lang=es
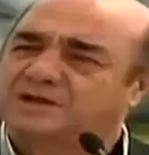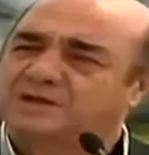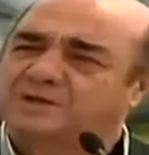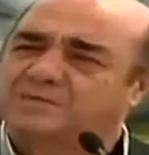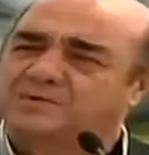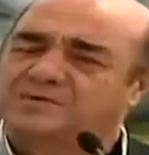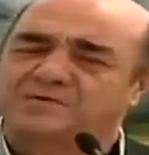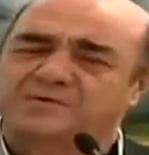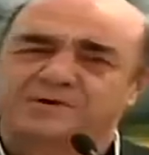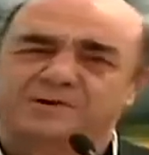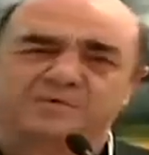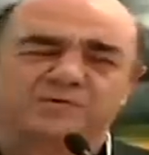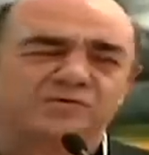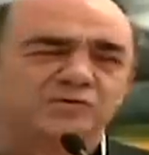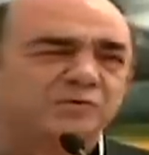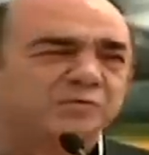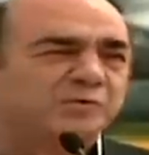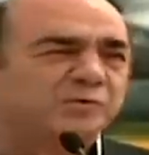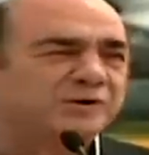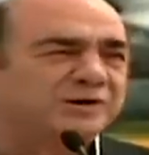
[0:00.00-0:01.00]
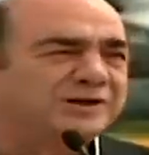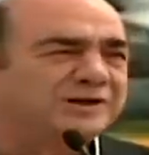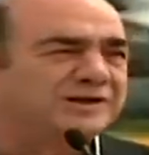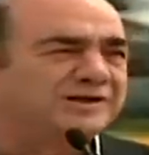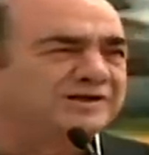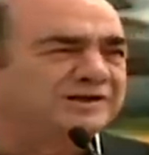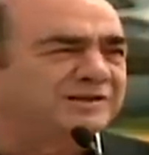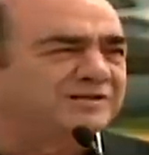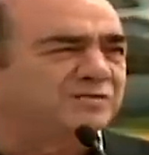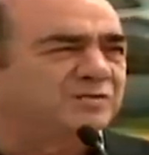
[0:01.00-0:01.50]
Y preferimos no poner
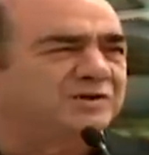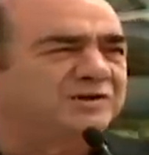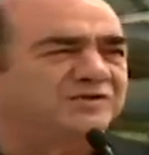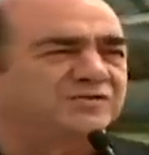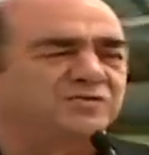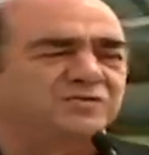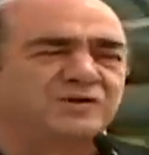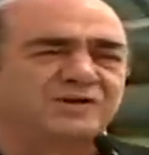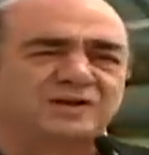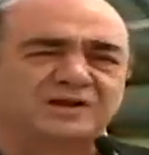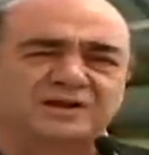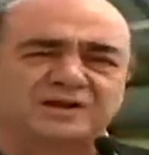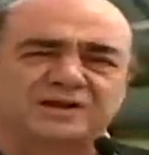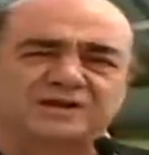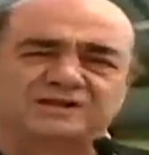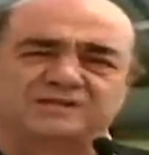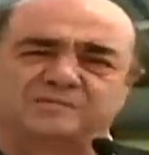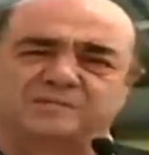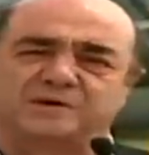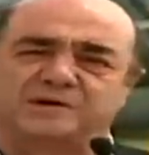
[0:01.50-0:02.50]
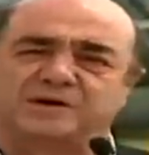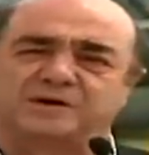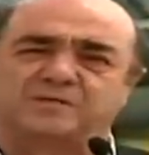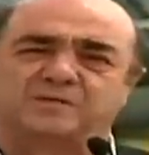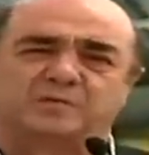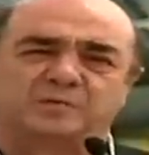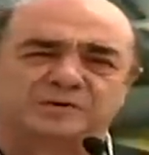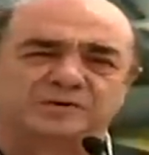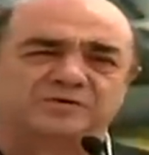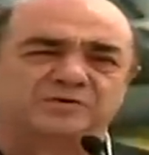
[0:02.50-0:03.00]
en riesgo a la ciudadanía y esperar el
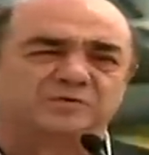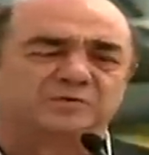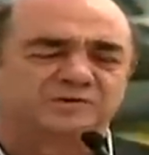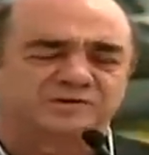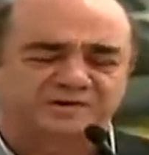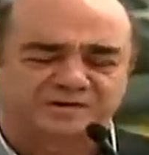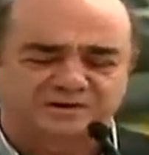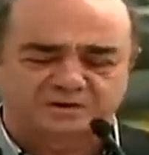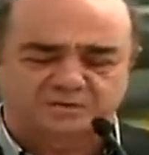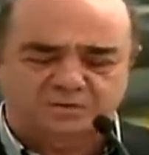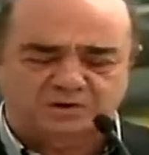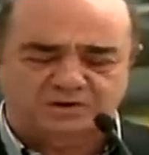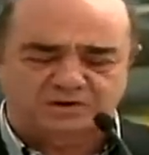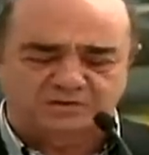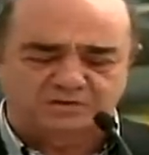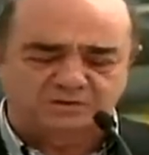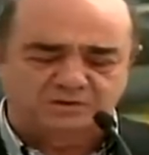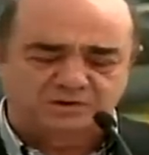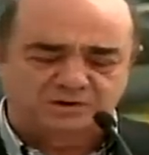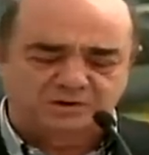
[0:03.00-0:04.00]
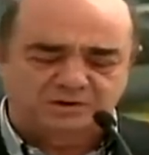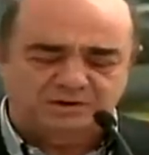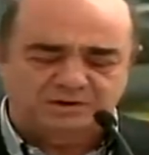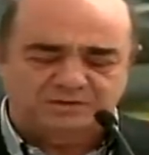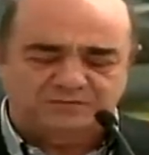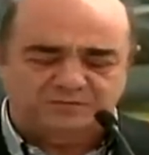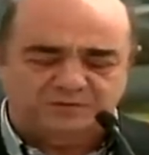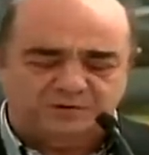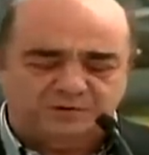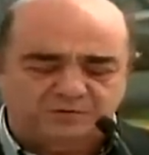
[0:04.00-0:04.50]
momento más adecuado,
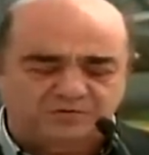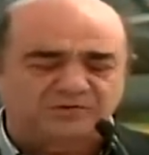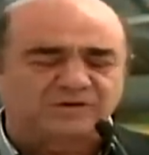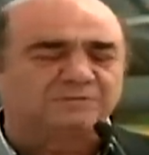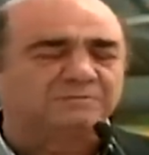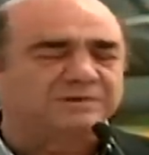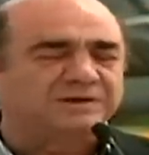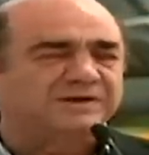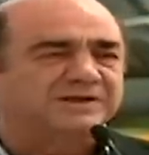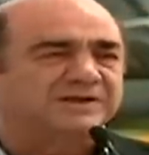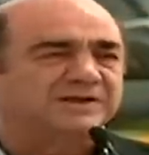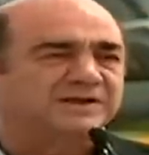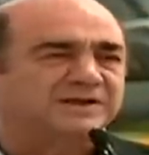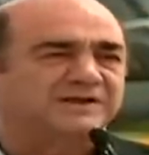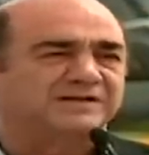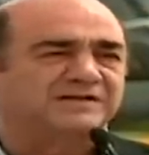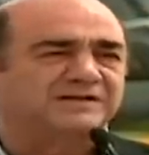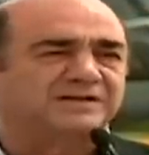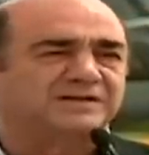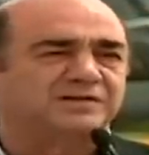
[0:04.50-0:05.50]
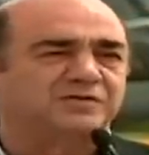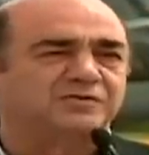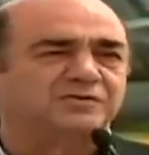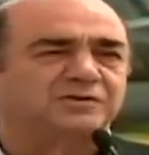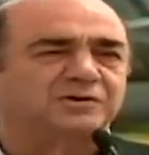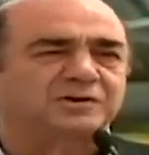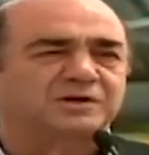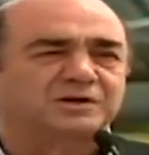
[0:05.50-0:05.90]
que fue justamente el que se dio